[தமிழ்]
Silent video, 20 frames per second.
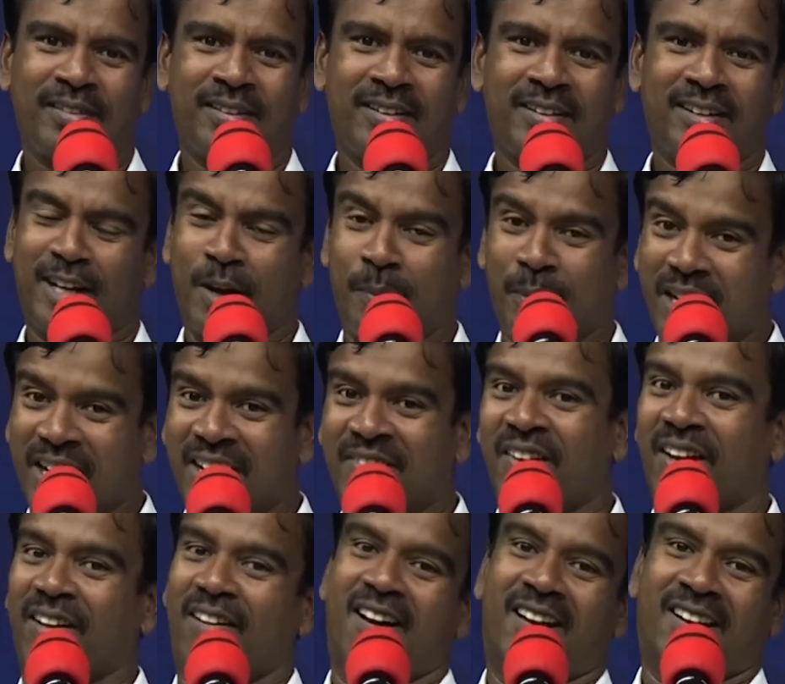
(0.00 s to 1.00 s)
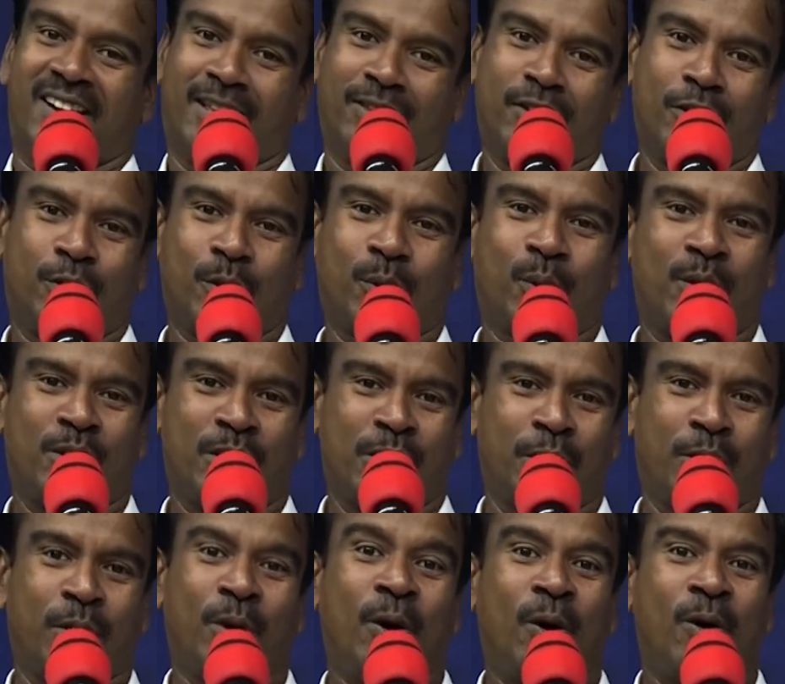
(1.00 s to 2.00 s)
நம்ம கத்தரை ஆராதித்து
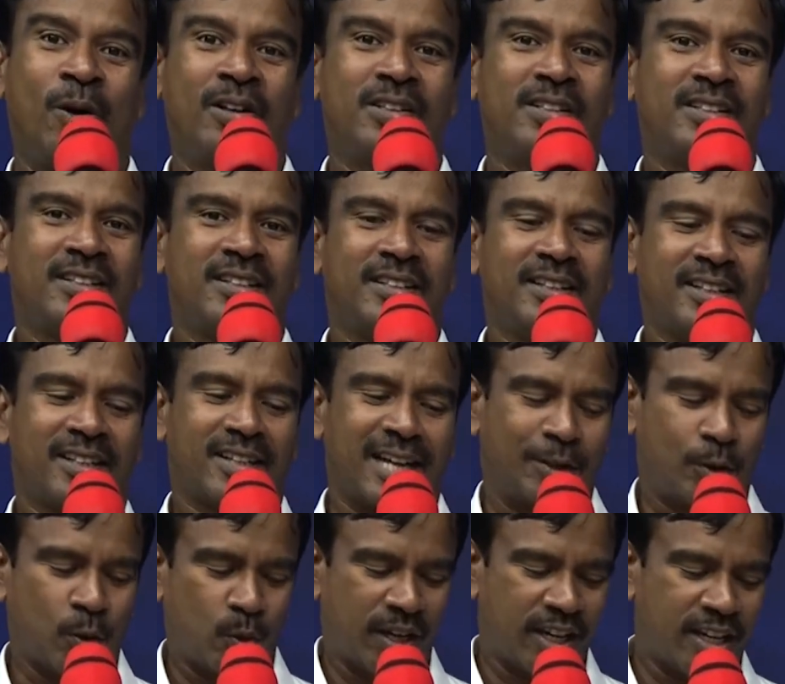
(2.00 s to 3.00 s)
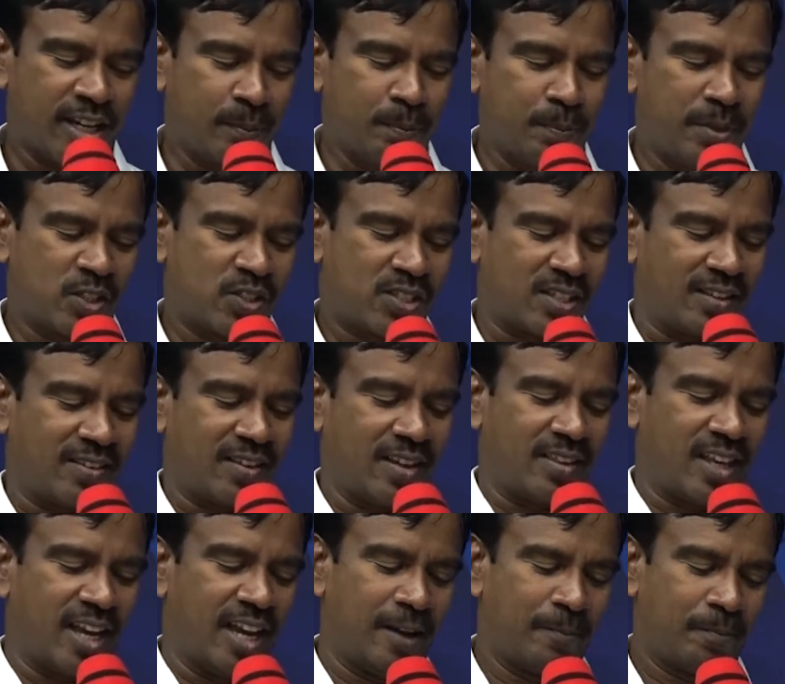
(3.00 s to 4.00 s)
கொண்டிருக்கிறோம் கத்துடைய இன்ப
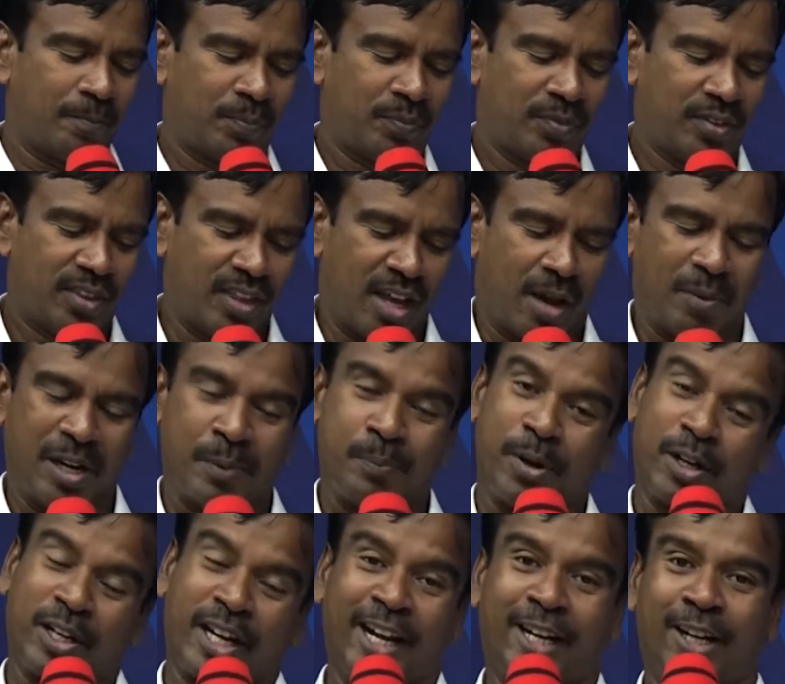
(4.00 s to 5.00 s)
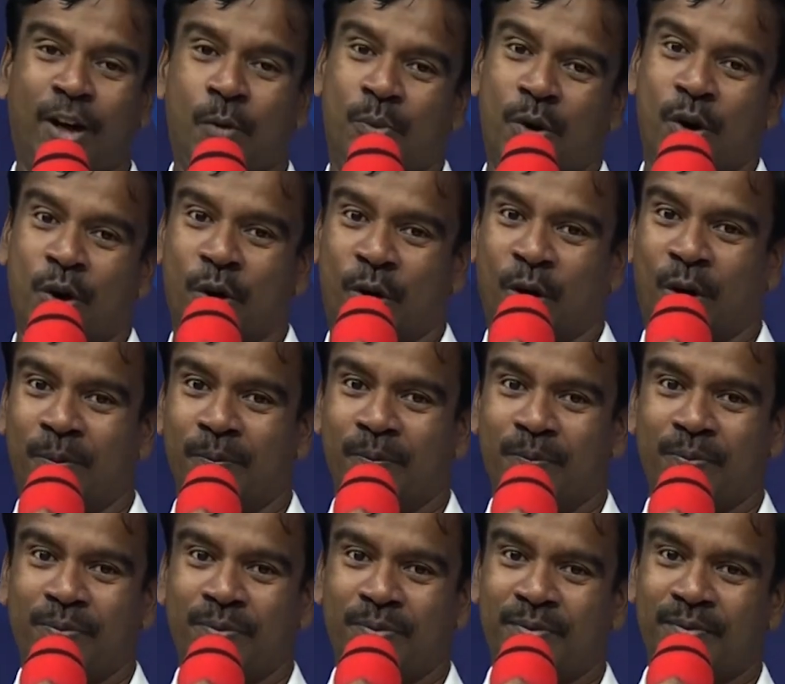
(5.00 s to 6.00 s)
சத்தத்தை நாம் இப்போ கேட்க போகிறோம்
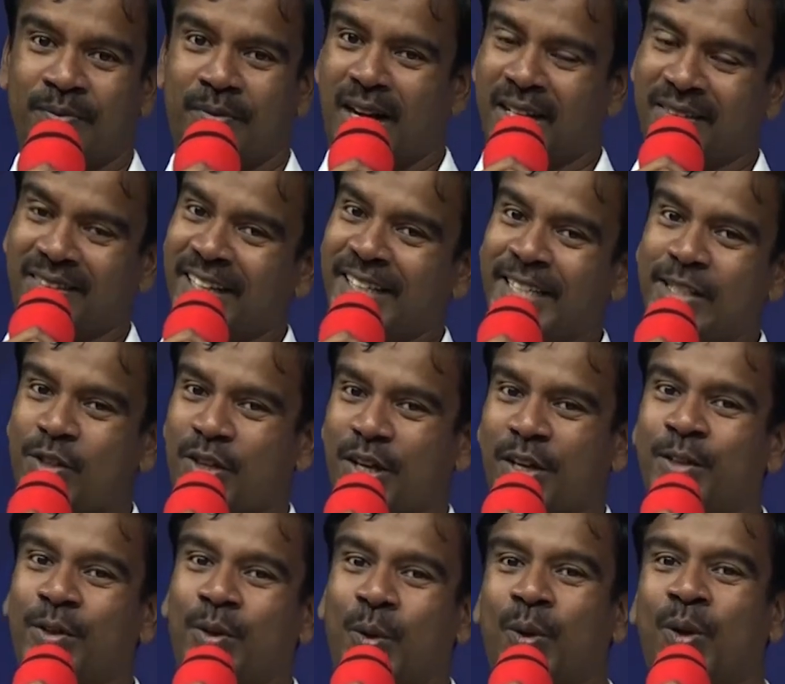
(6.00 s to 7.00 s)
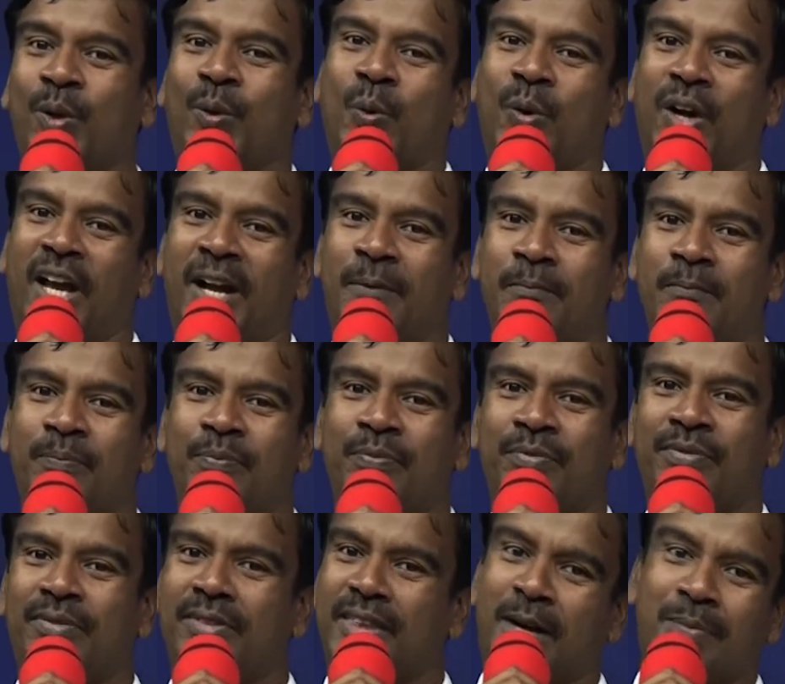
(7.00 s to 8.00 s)
அந்த நிச்சயத்தோடு கூட
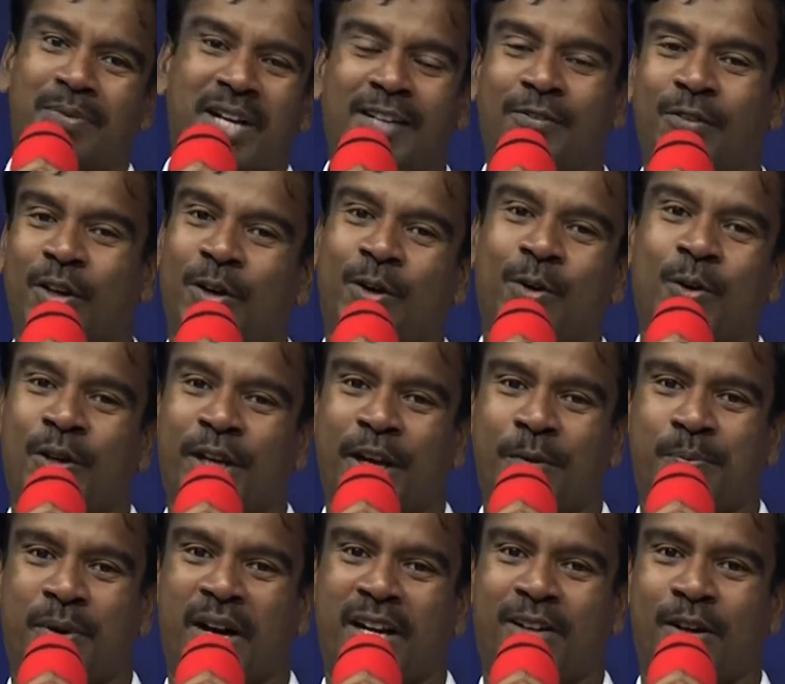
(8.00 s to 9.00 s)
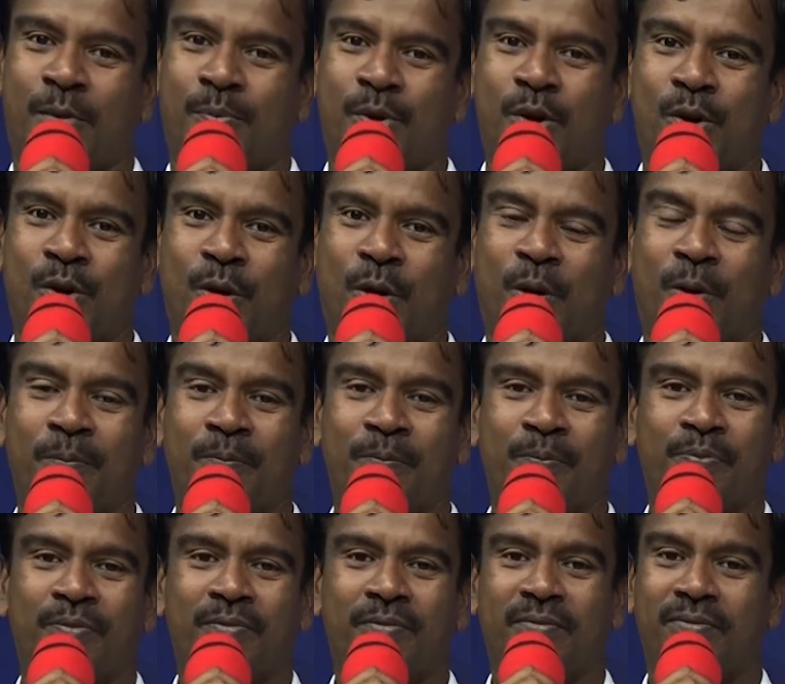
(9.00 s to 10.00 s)
நாம் கத்தரை நோக்கி பார்க்க போகிறோம்
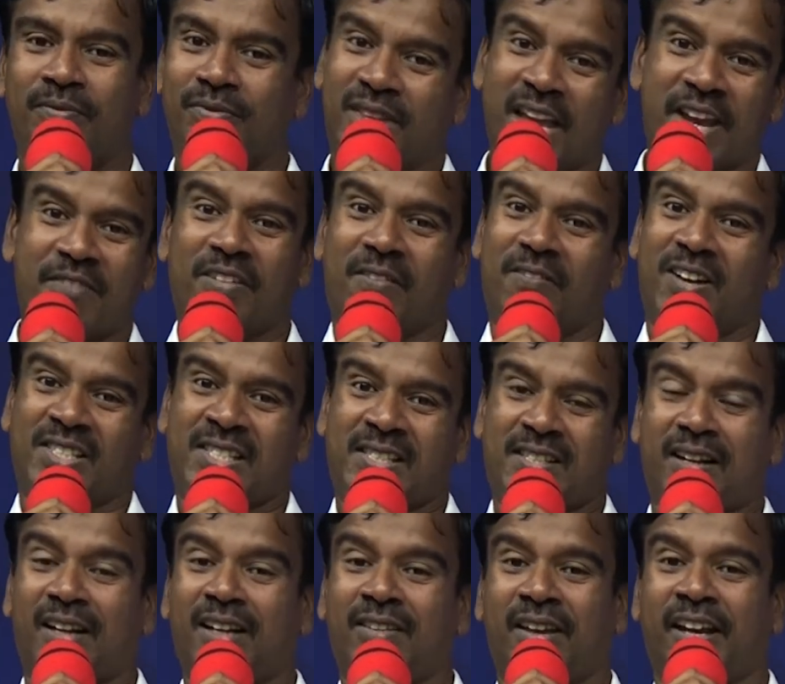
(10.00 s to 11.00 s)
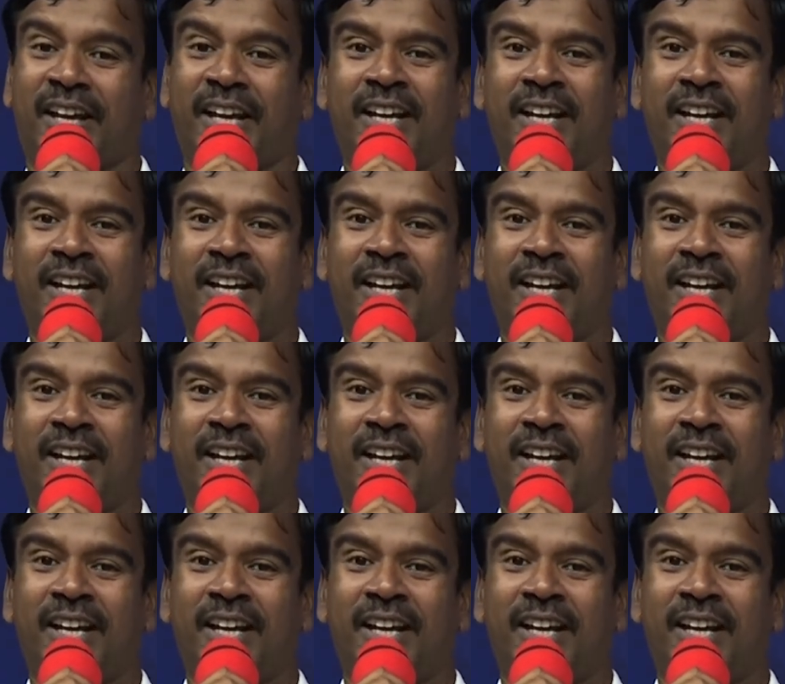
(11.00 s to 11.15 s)
தெய்வ வசனத்தை